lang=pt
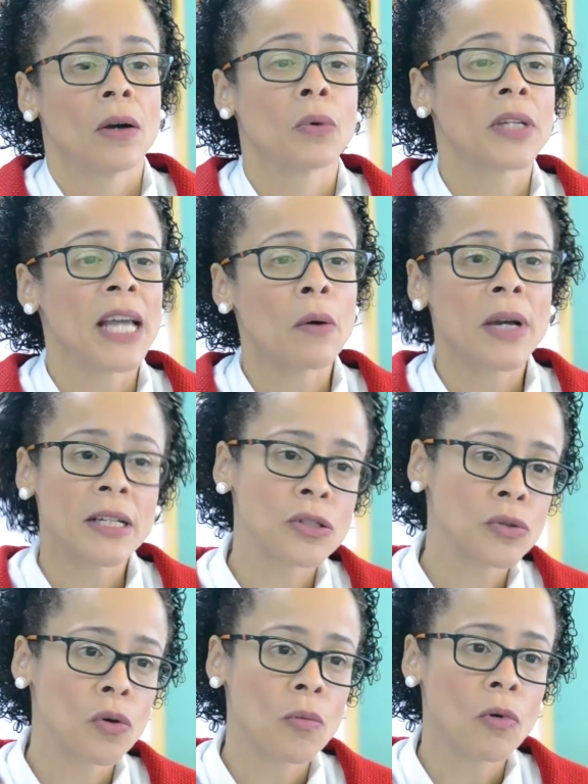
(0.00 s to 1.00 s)
o que é um
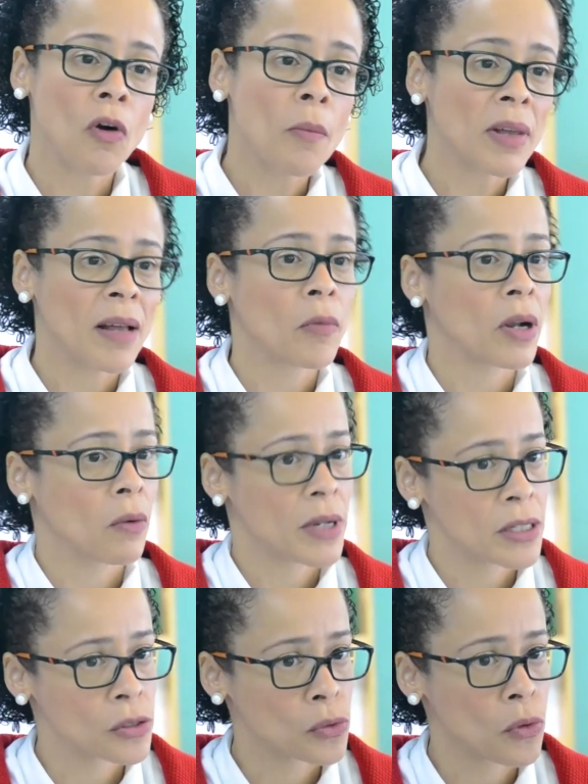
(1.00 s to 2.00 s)
resumo, como elaborar um
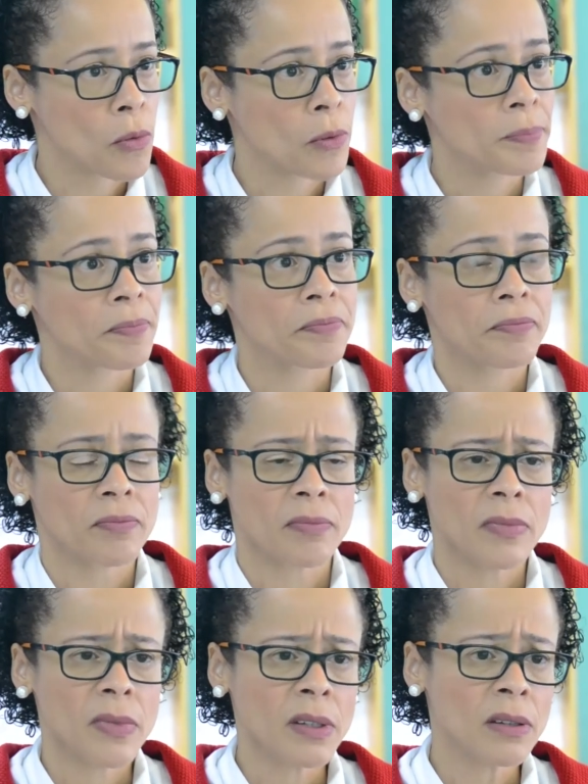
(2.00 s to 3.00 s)
resumo,
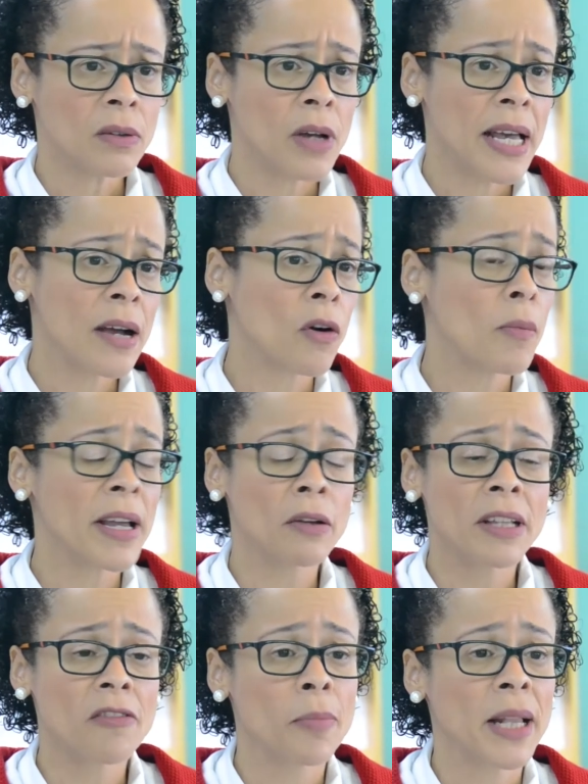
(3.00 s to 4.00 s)
eh, como é que
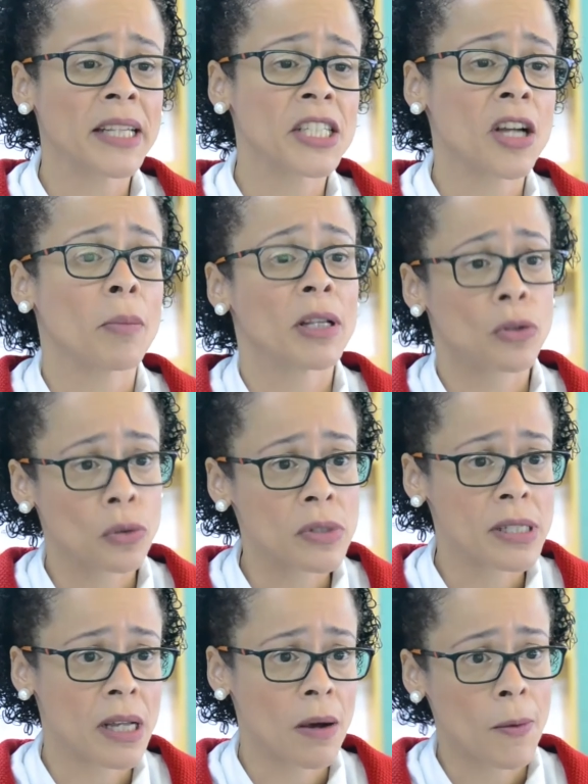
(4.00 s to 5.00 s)
eu devo planejar uma
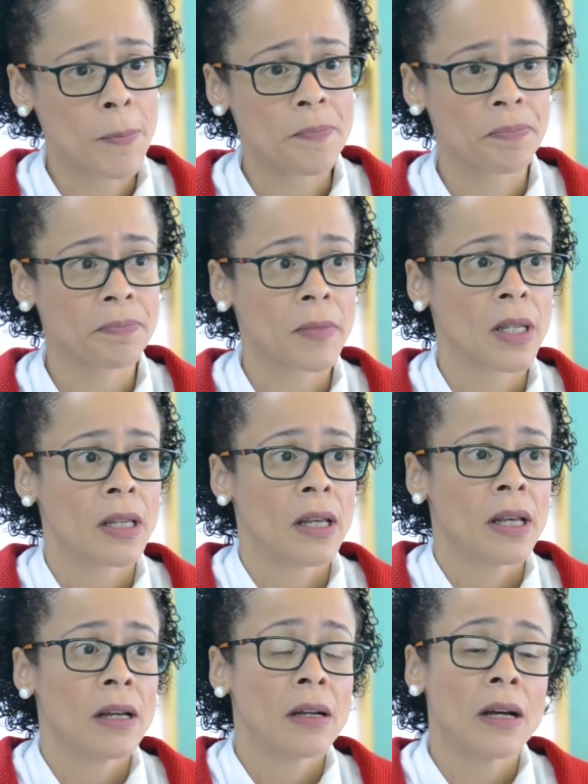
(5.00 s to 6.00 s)
introdução,
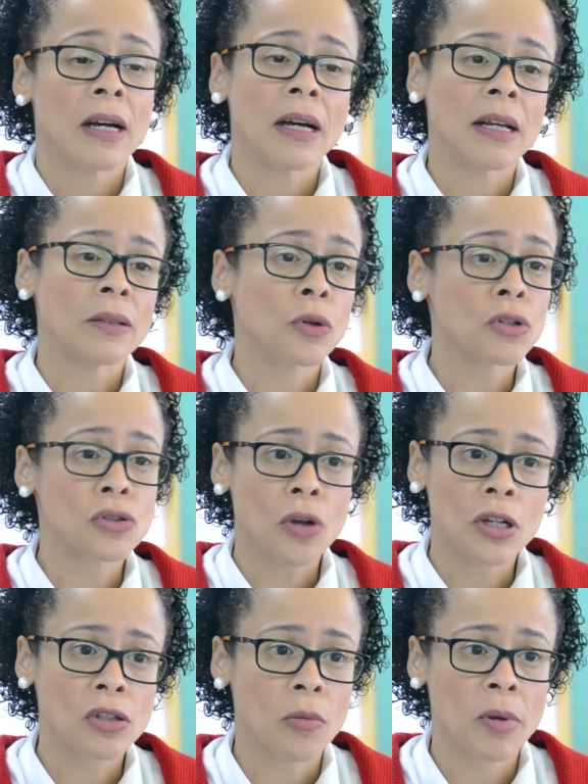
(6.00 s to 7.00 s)
eh,
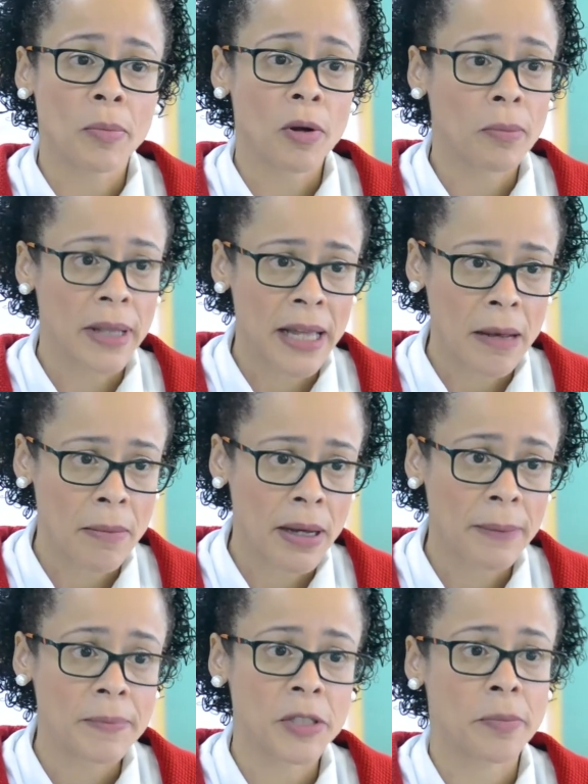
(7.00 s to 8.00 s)
noções sobre
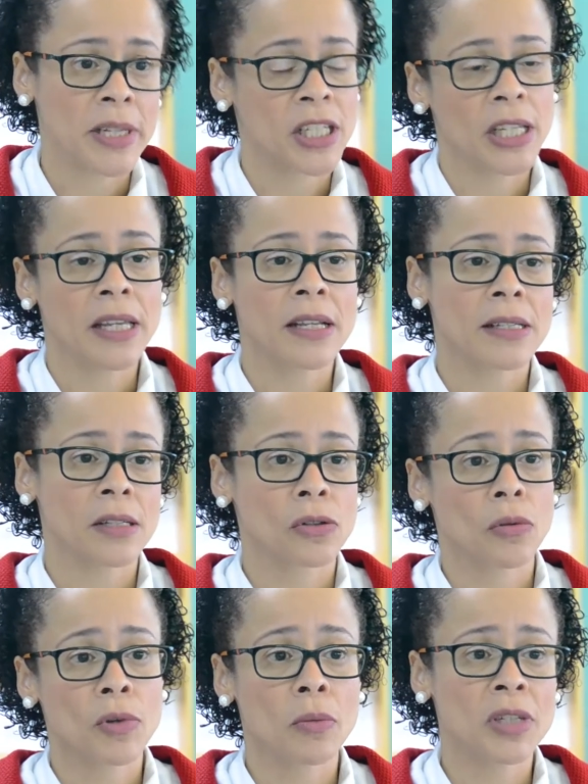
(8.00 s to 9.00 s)
problema de pesquisa,
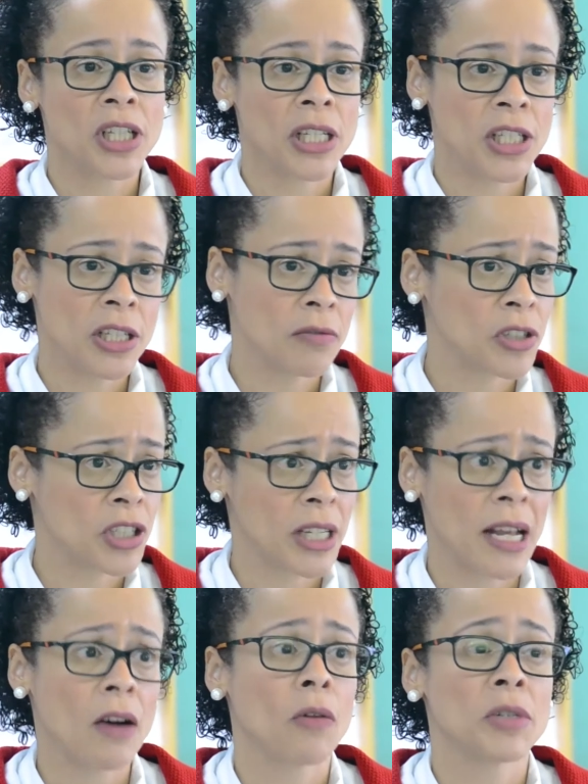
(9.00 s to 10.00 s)
sobre objetivo
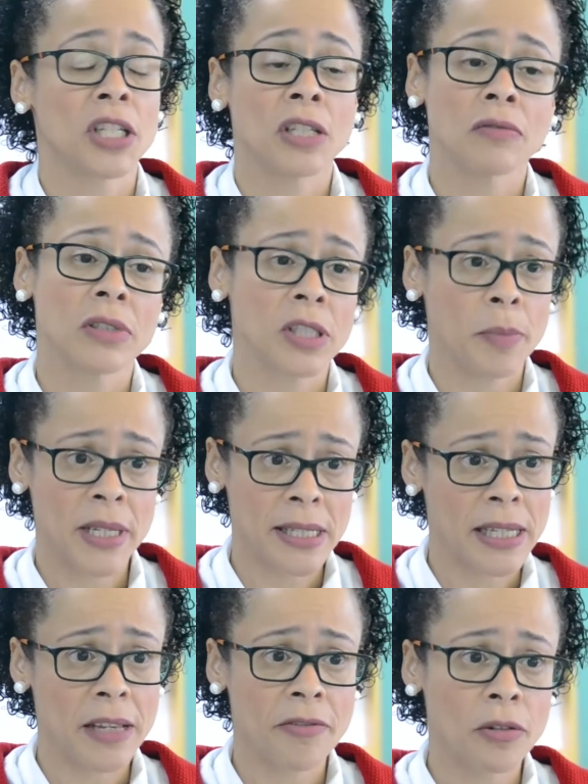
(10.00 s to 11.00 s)
geral, objetivos
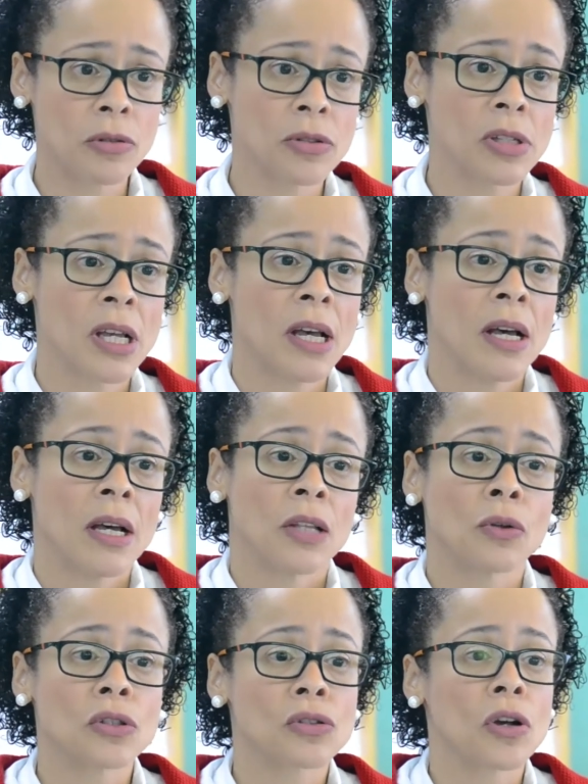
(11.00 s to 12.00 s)
específicos,
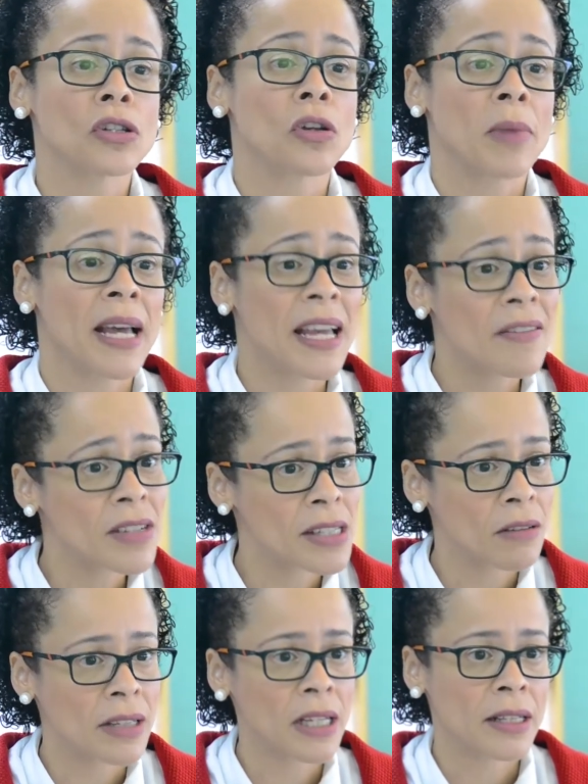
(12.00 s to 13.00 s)
noções sobre a
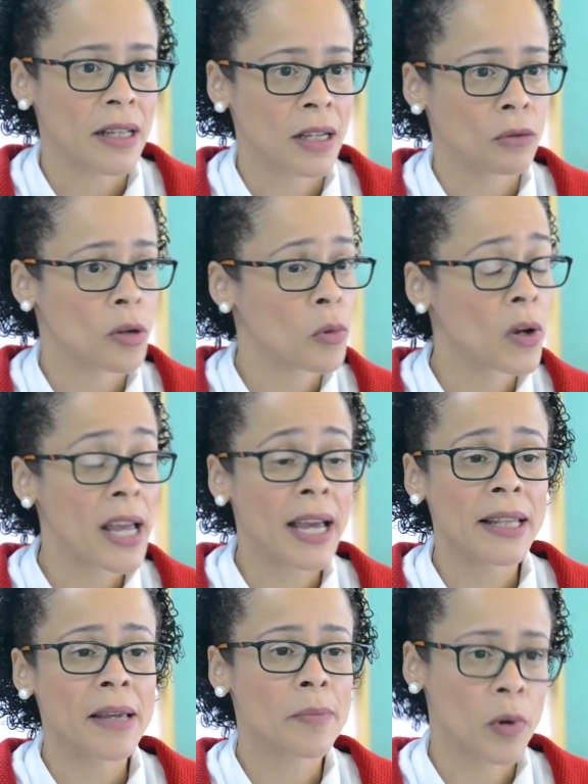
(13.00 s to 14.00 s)
revisão da literatura, por que,
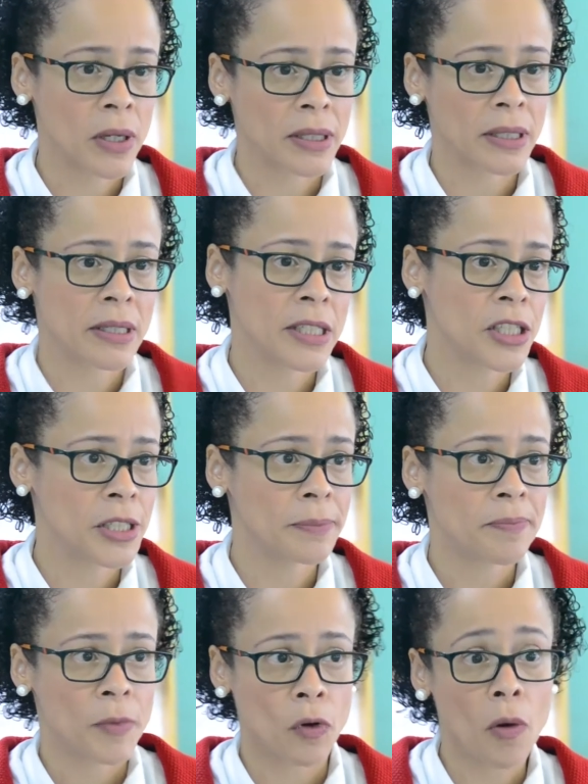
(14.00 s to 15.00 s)
ela é importante,
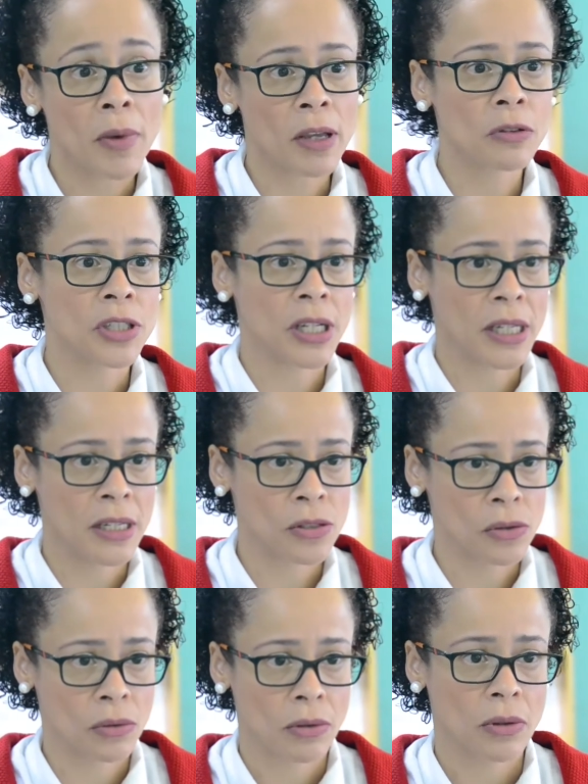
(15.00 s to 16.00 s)
como que eu
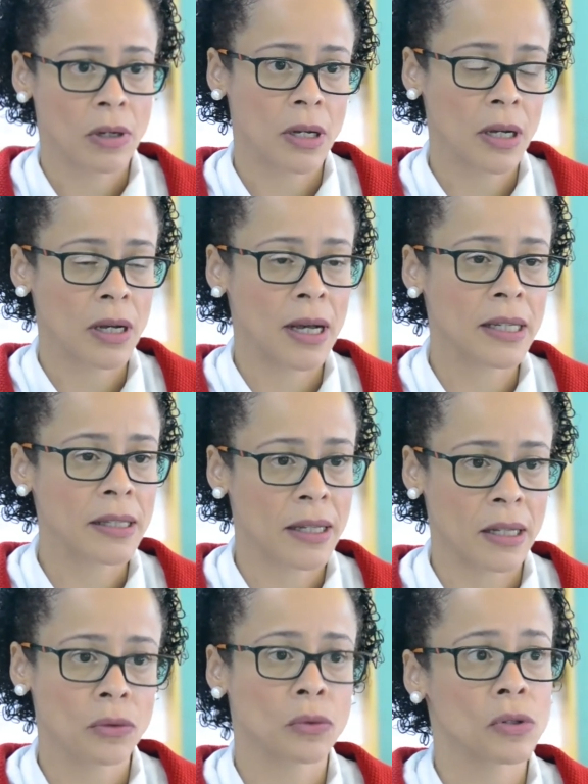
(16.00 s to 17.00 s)
utilizo a,
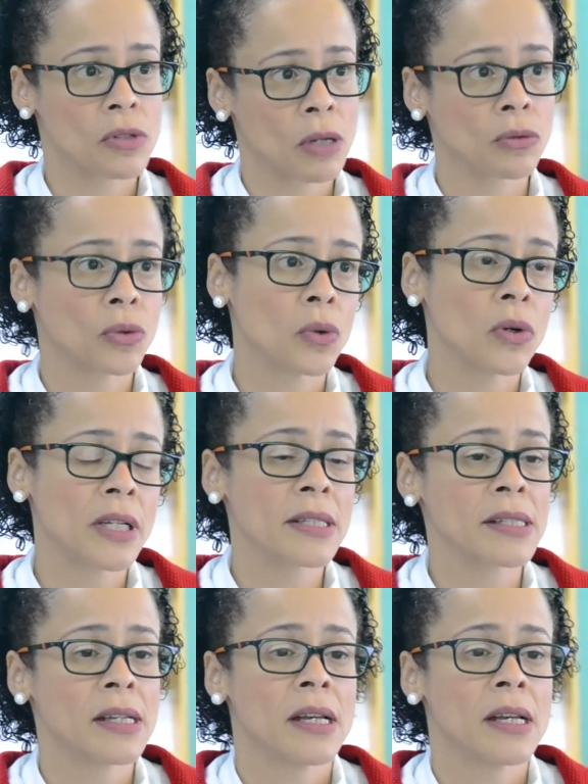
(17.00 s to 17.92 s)
literatura e os autores.